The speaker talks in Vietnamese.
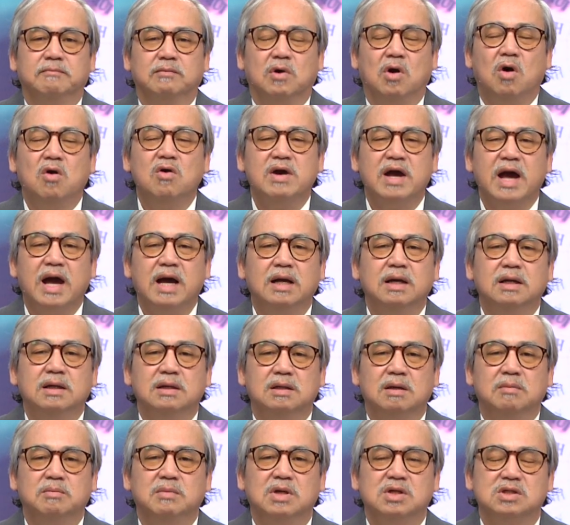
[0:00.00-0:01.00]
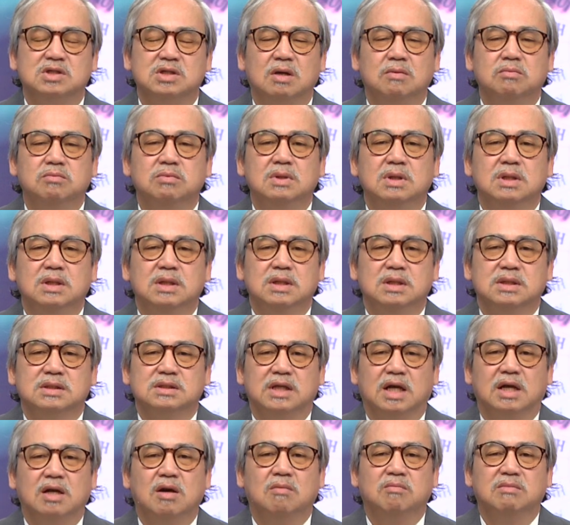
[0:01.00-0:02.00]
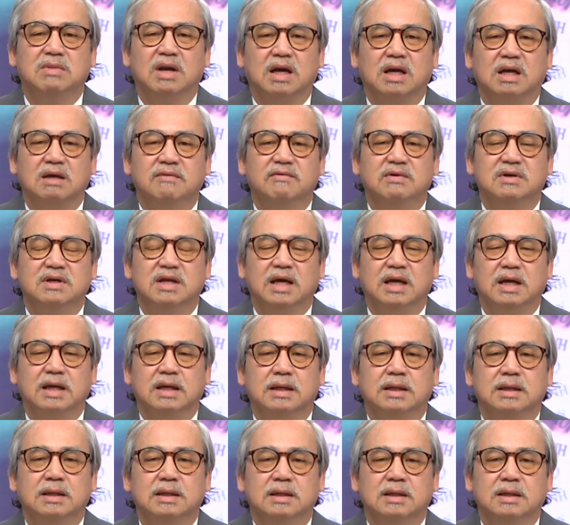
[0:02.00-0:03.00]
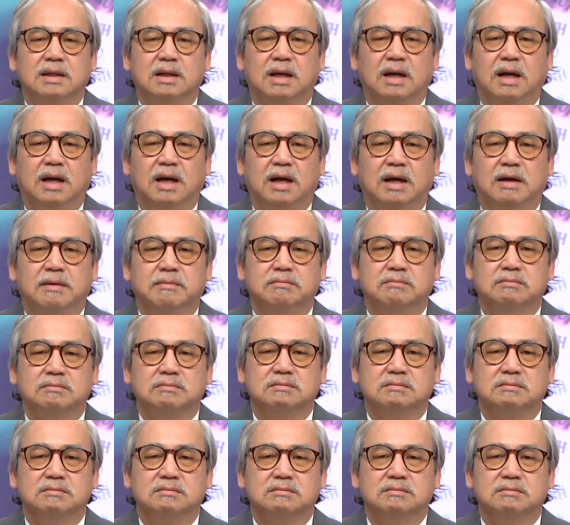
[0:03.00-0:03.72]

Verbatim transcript: khó khăn trong đời sống sẽ không là cái vấn đề à,